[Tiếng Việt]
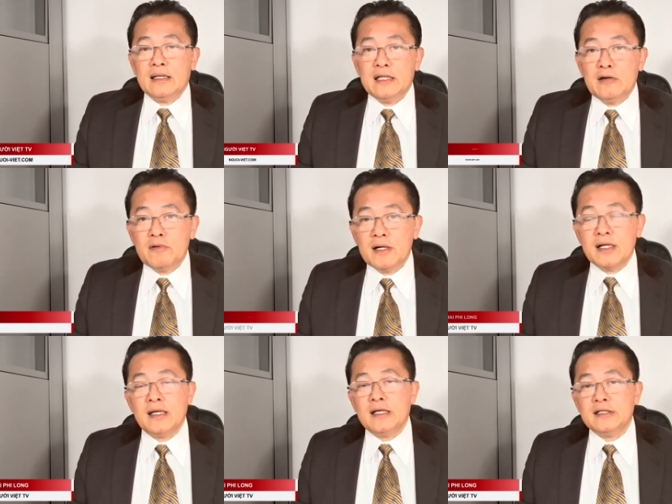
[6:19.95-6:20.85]
thì nhiều
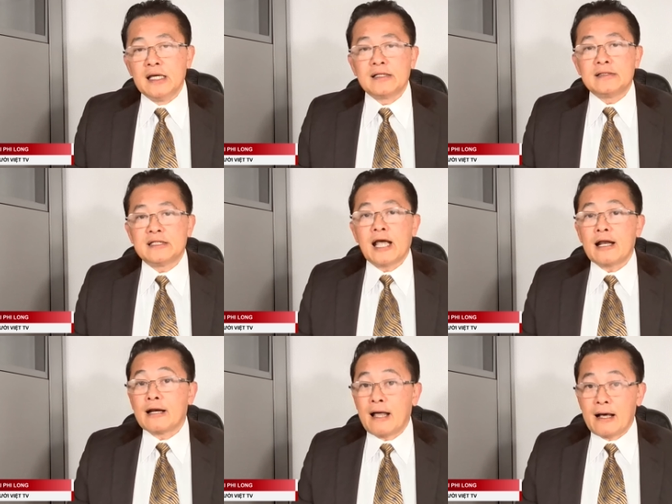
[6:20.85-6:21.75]
người nhận xét
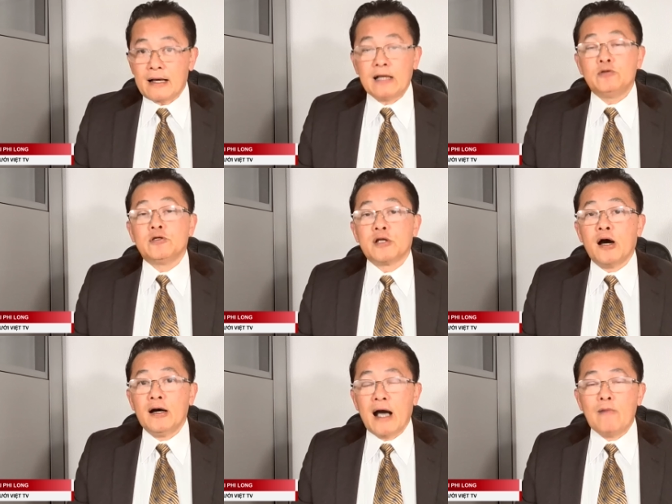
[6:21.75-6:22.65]
rằng là cái chuyện
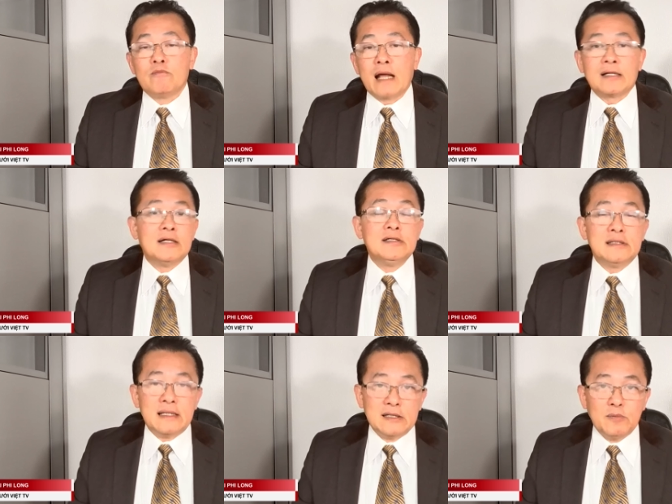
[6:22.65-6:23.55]
đó ông đang đứng
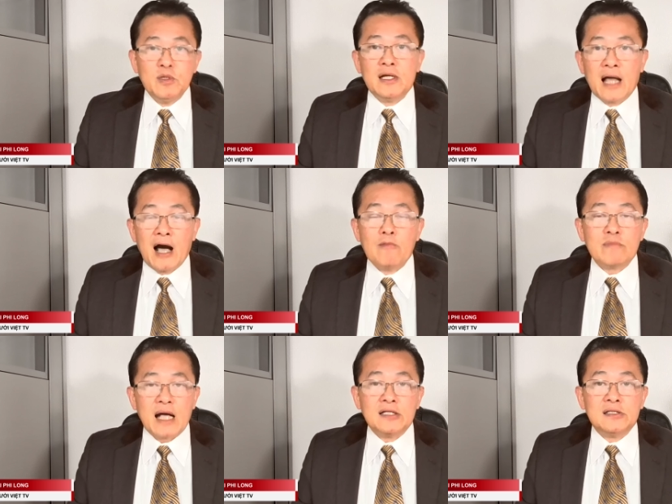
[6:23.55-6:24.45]
giống như là
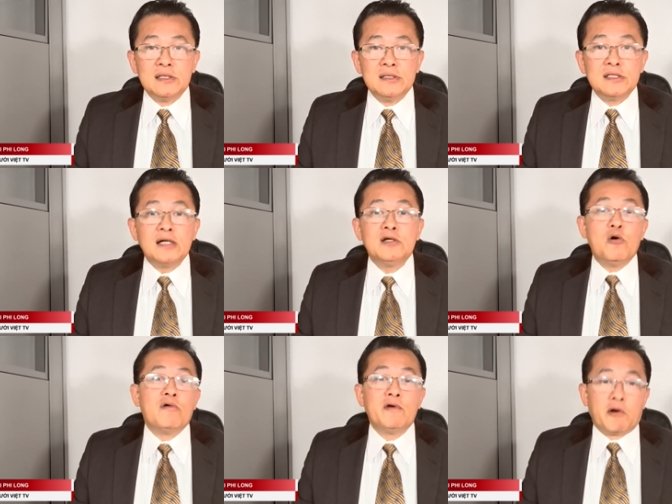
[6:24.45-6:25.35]
ông đang chơi
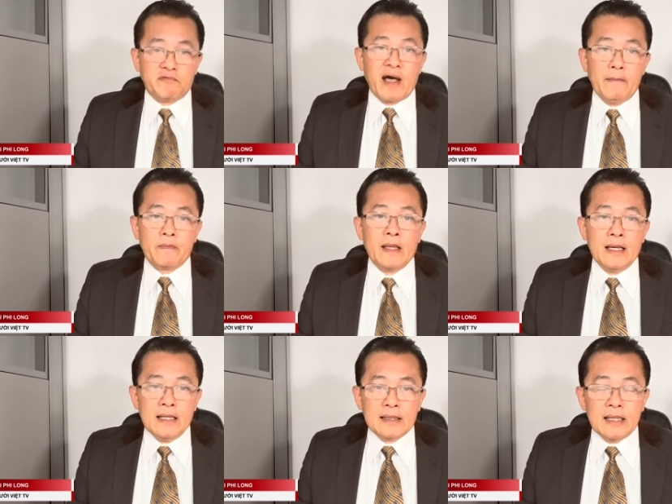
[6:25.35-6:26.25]
đùa với luật pháp
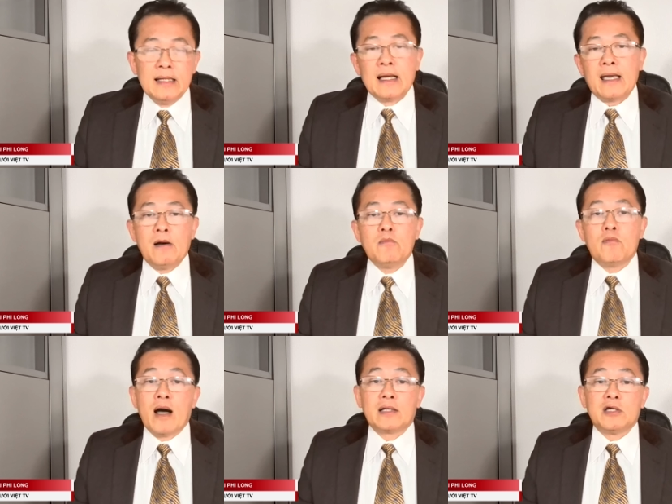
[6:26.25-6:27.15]
thì ngày
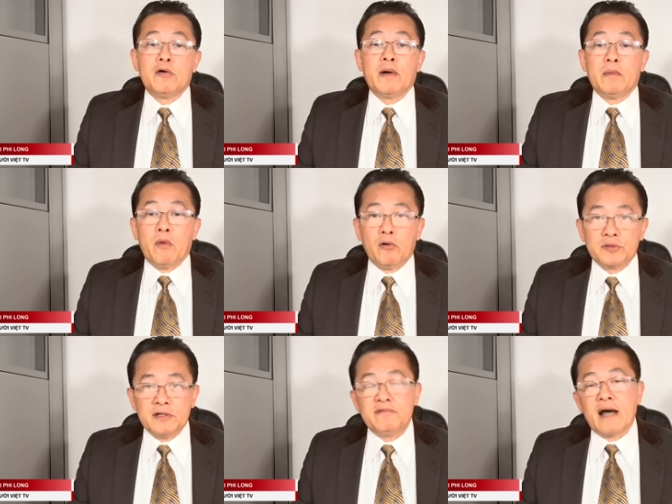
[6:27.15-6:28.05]
hôm qua thứ quý
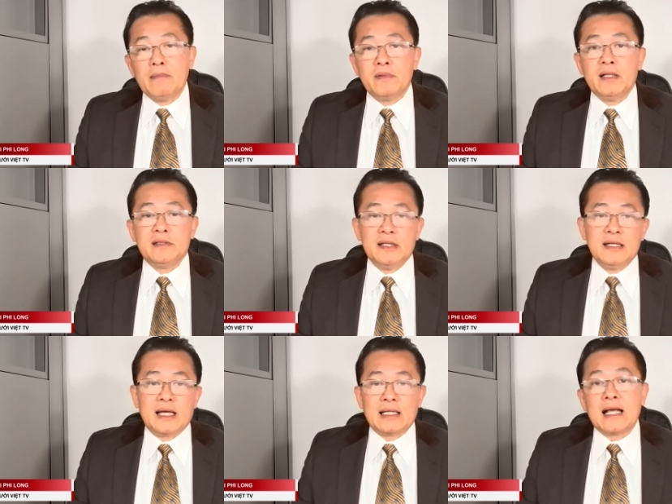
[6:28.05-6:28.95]
bộ tư pháp lên
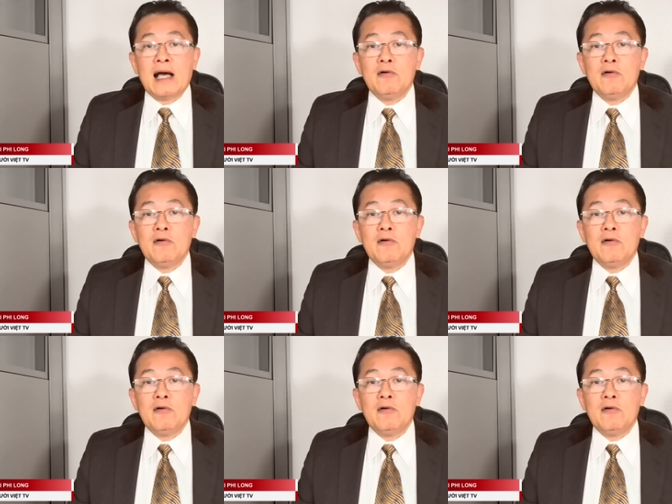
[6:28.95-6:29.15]
tiếng cảnh